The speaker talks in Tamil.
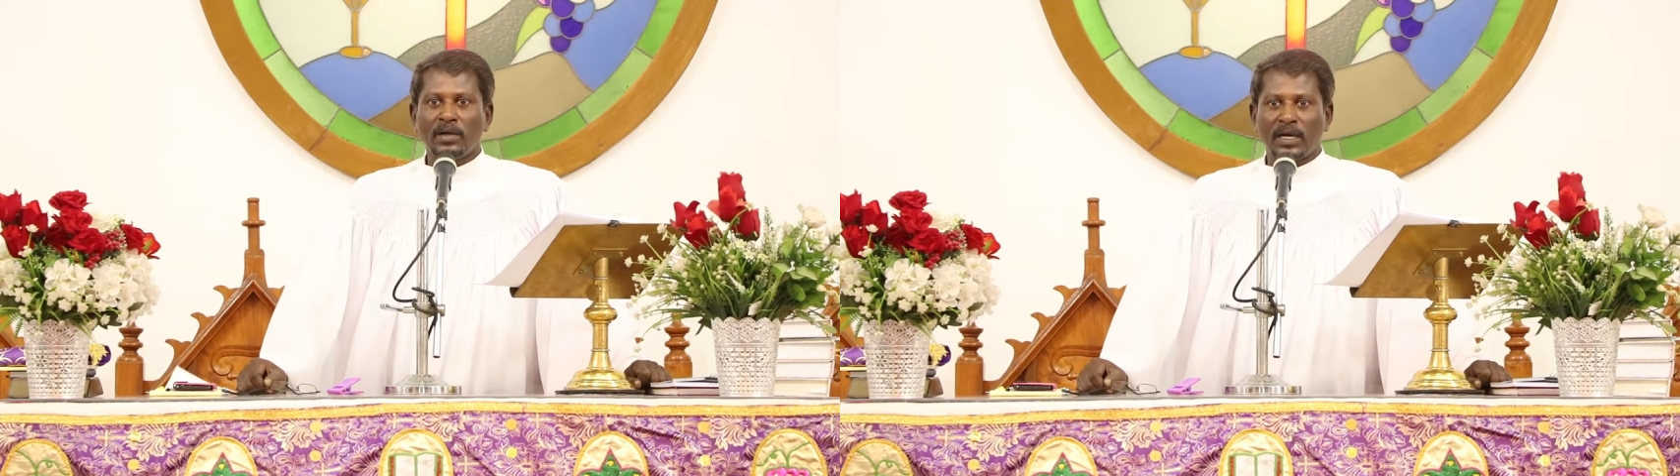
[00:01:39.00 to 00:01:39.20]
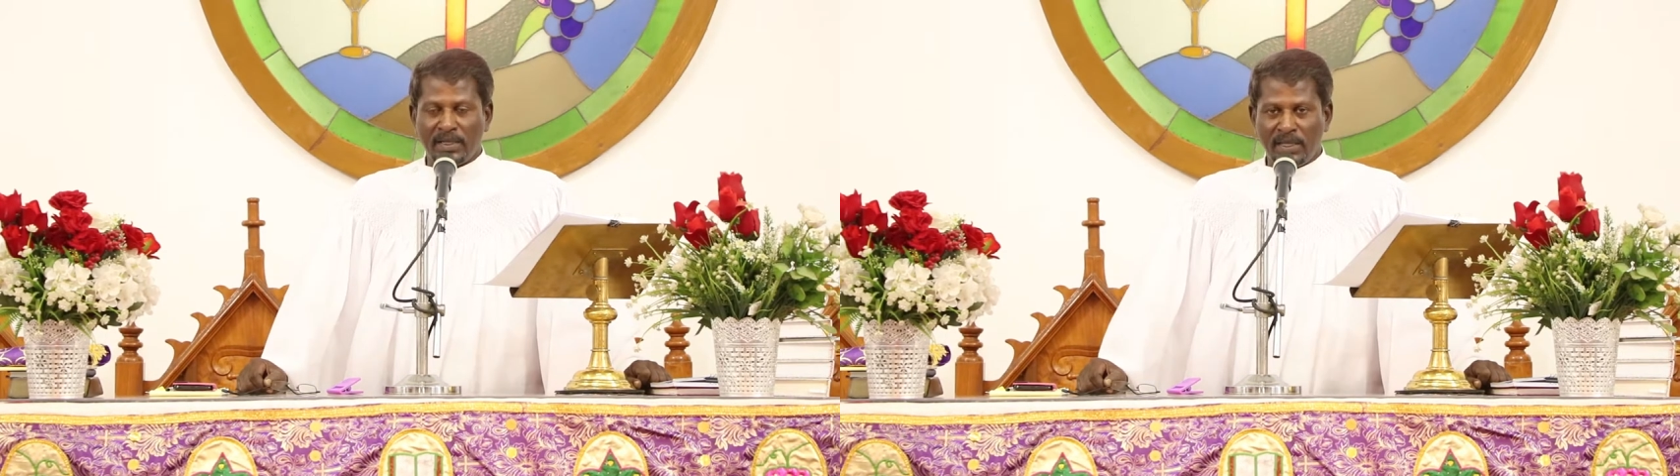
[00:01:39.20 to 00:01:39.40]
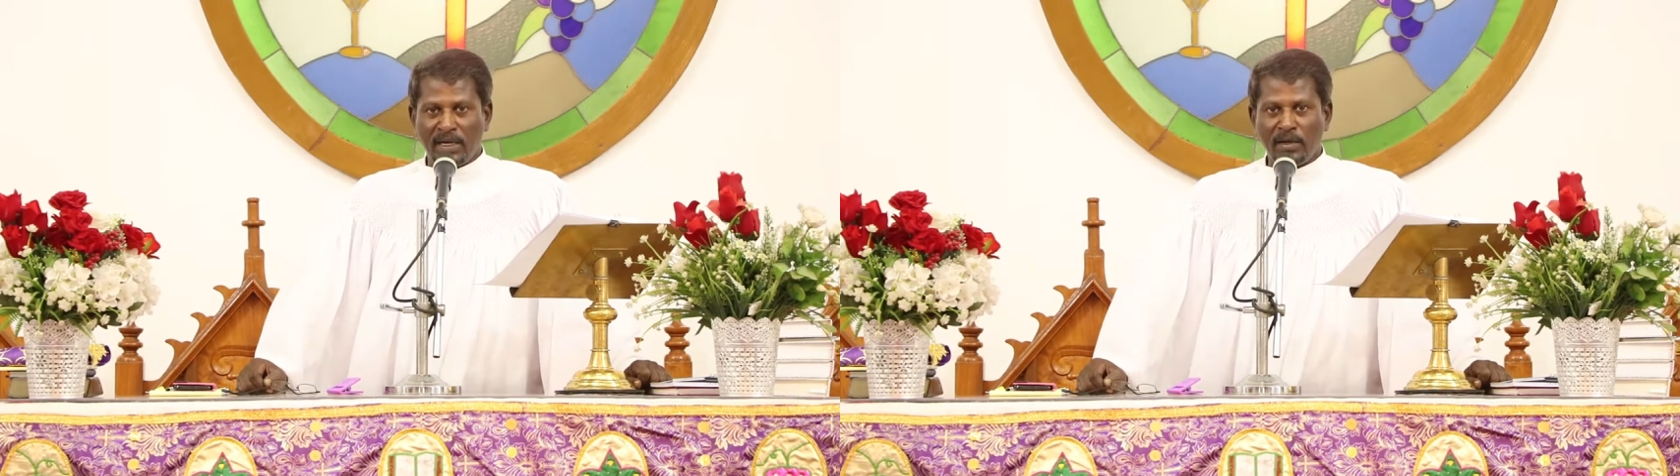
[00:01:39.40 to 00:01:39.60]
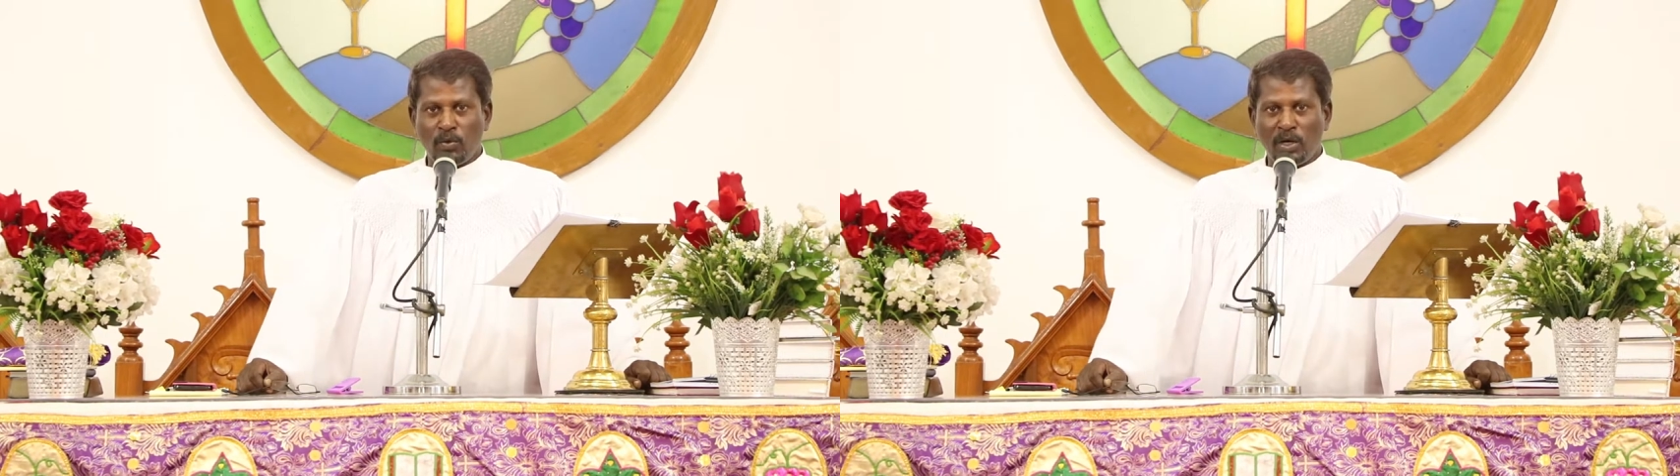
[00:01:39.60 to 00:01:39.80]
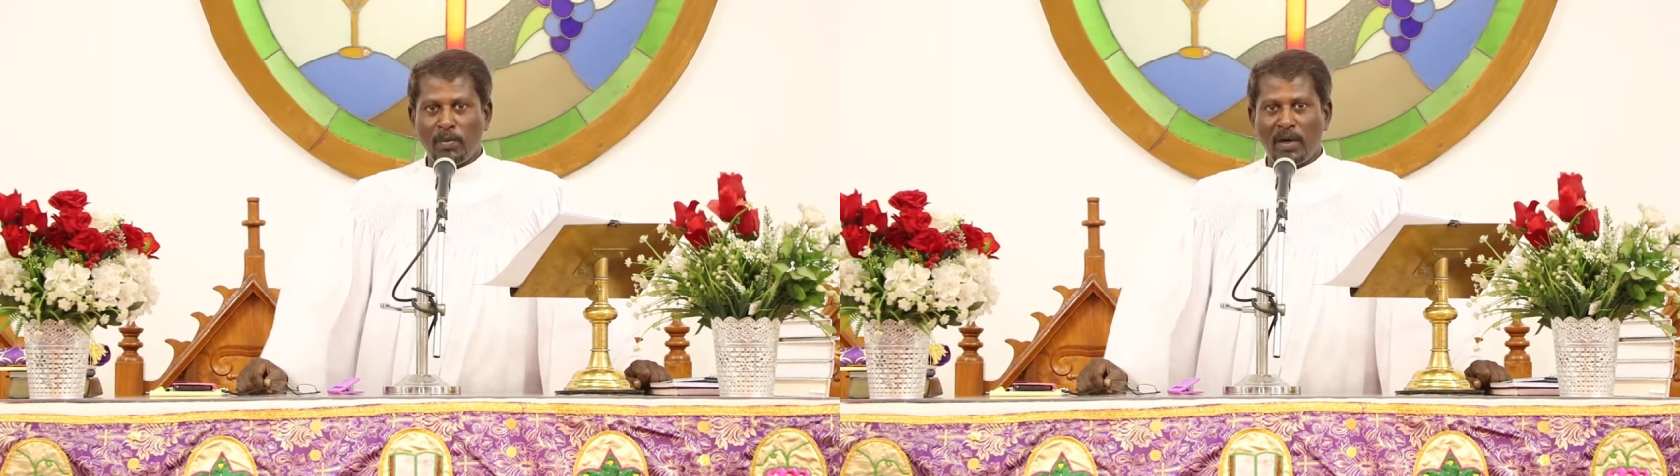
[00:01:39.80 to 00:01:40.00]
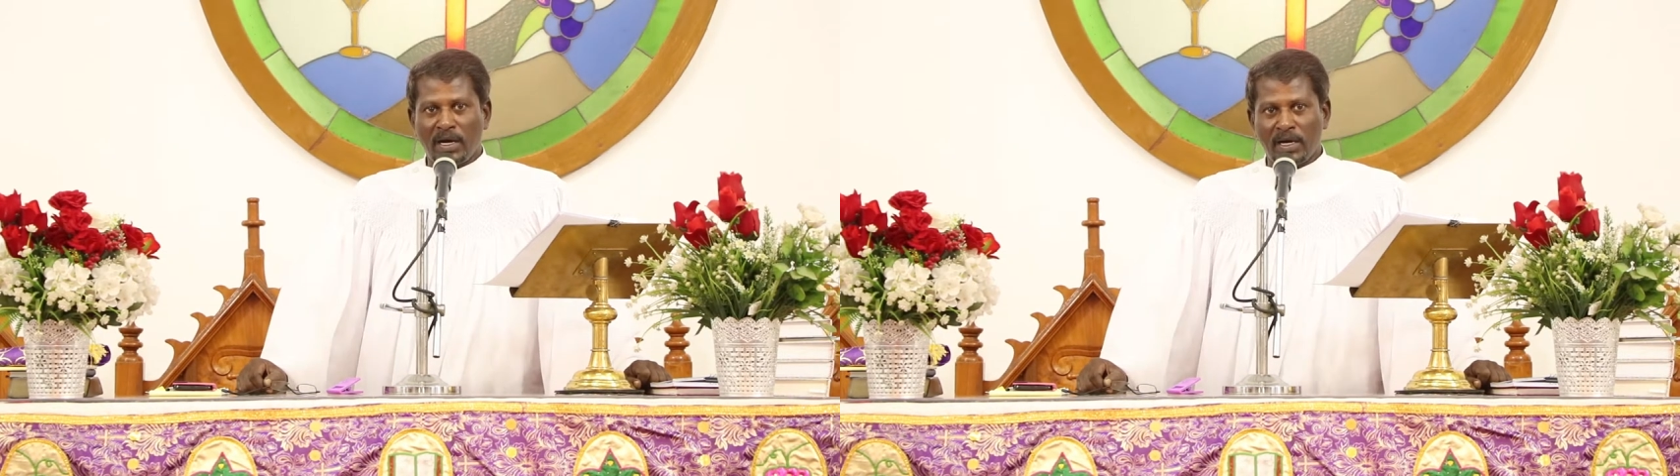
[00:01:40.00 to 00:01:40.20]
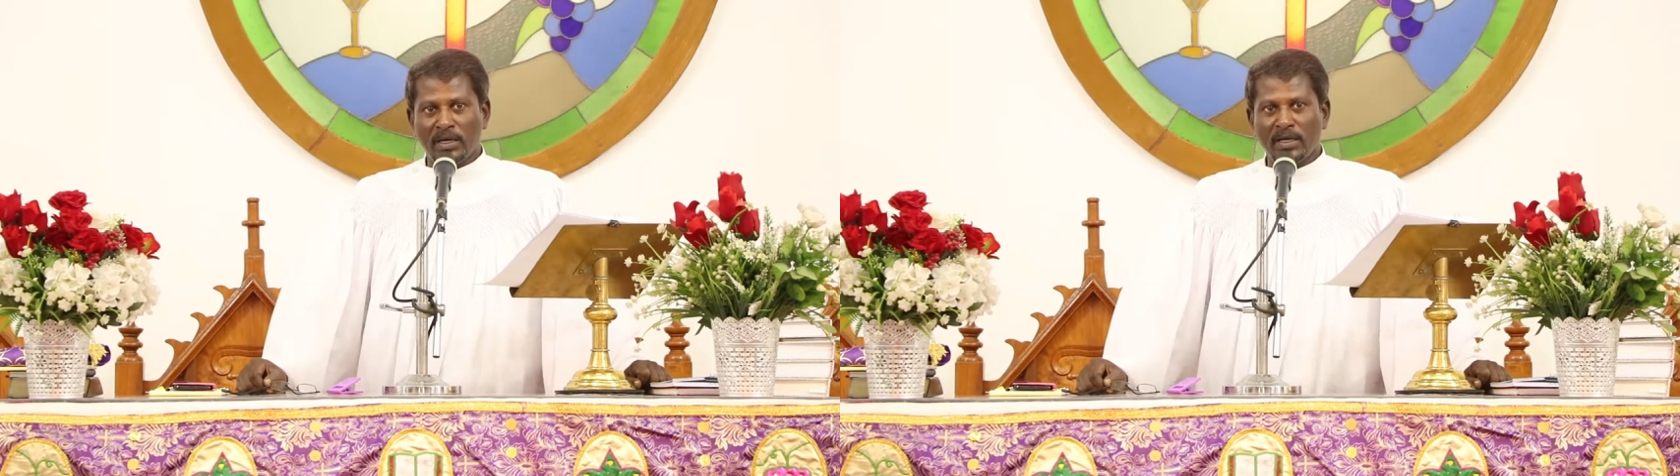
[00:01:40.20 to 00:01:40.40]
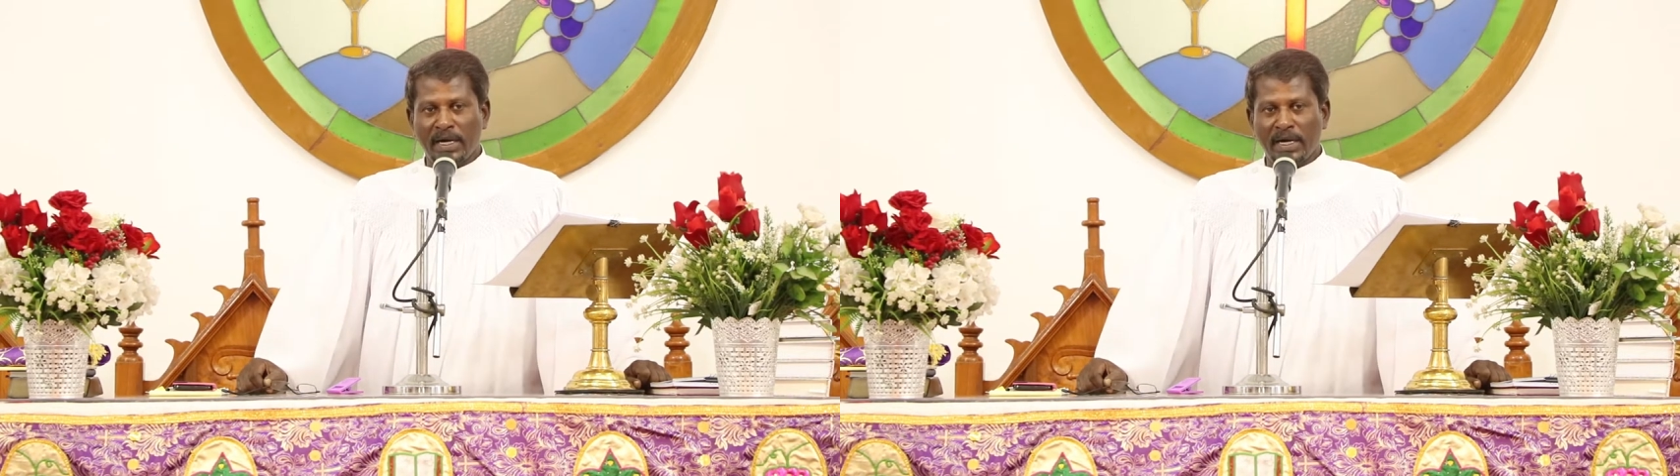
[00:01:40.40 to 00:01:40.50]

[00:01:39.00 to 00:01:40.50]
கதிர்கள் மூலமாக